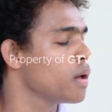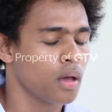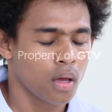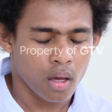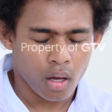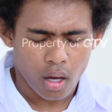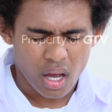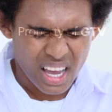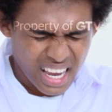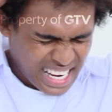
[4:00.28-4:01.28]
sama Pak
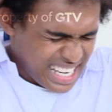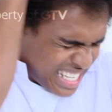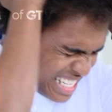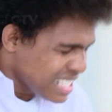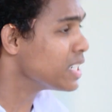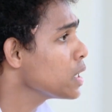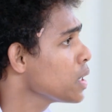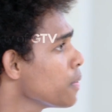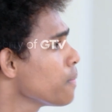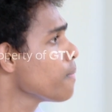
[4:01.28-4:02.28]
Togar, mending beta
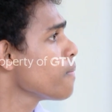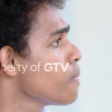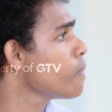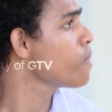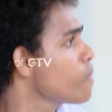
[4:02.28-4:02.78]
buru-buru sembunyi